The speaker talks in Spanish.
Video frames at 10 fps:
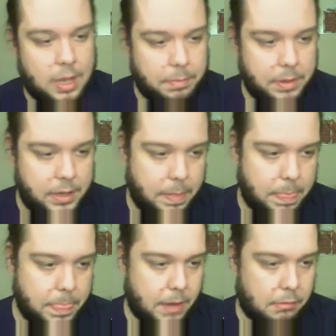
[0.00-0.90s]
la P,
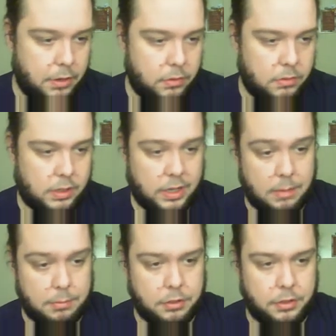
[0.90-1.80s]
¿de acuerdo? Que es
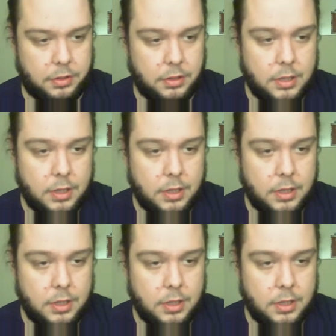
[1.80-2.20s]
la posición.